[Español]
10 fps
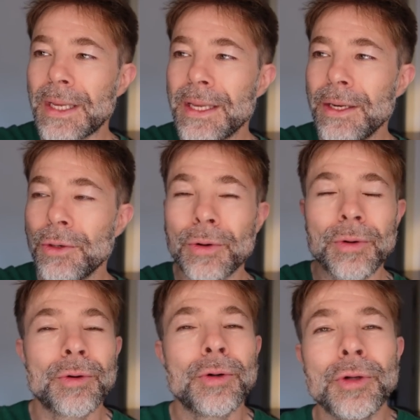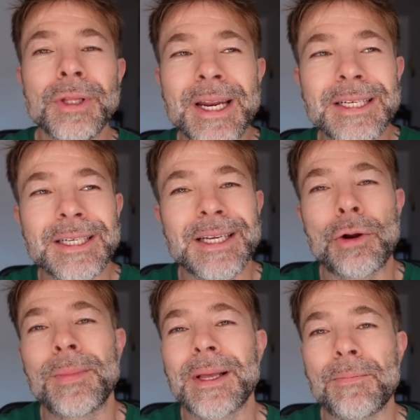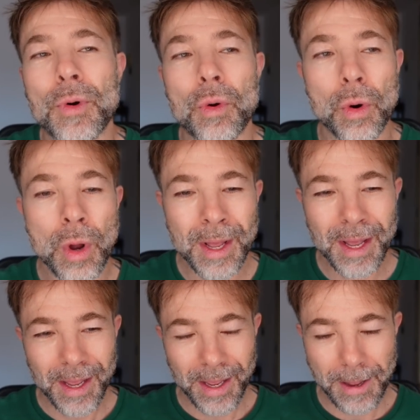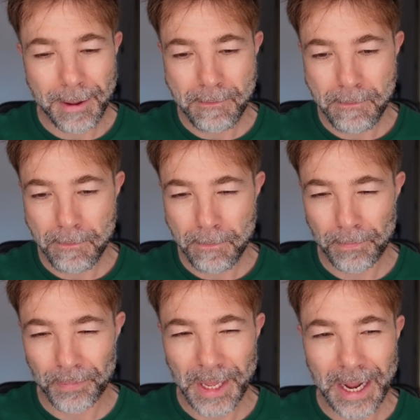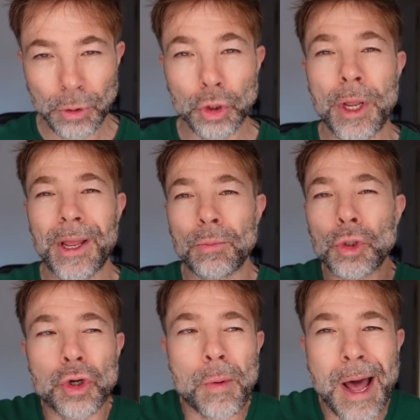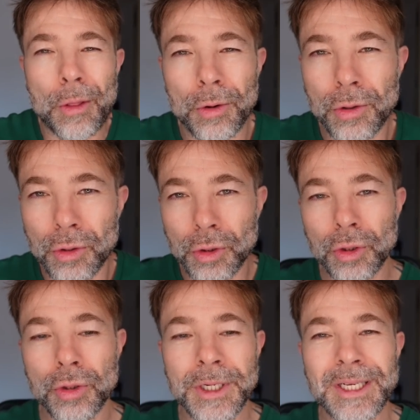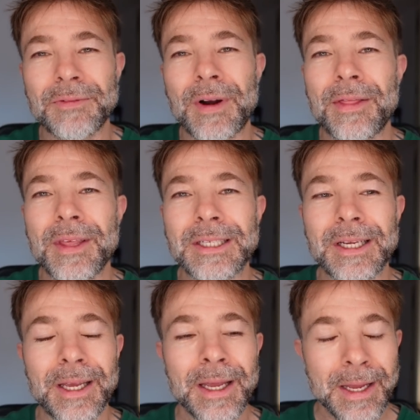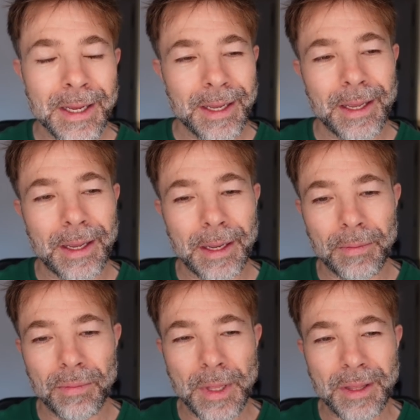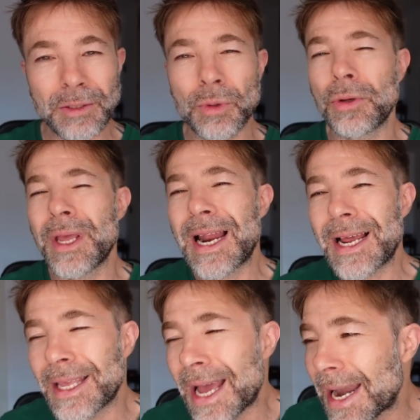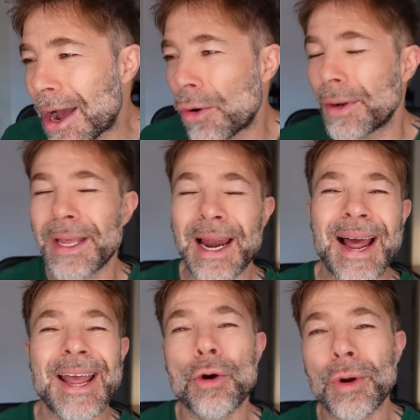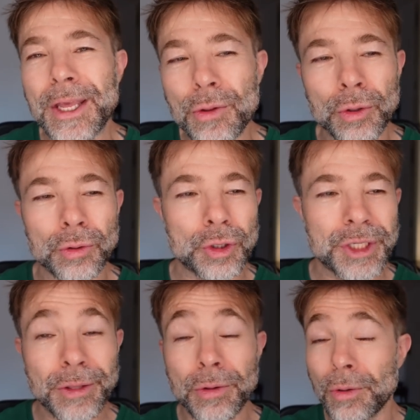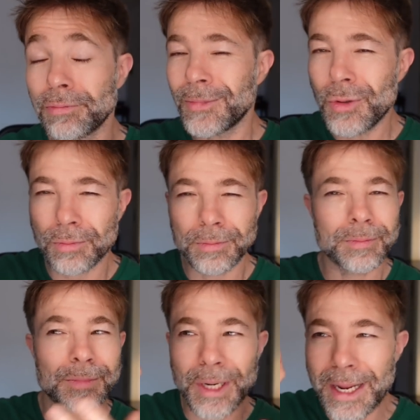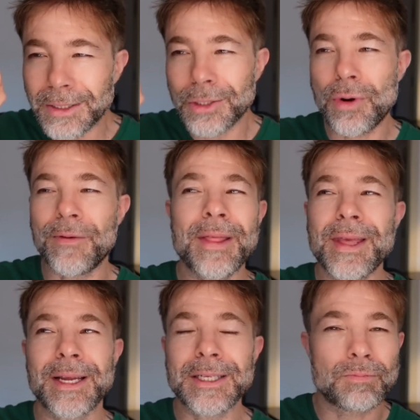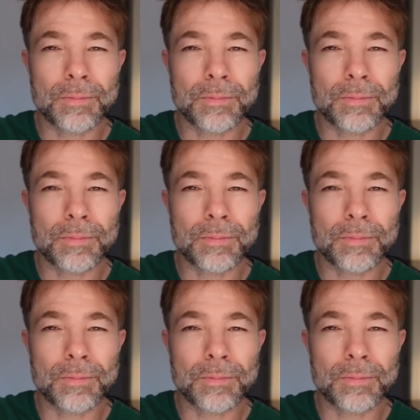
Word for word: y no, no, tenéis ese aroma tampoco, em, digamos que como sobado, ¿no? No, no son esas fragancias que eh, decís, bueno, ya la, ya, ya la he olido en otro sitio. No, esta es una fragancia que es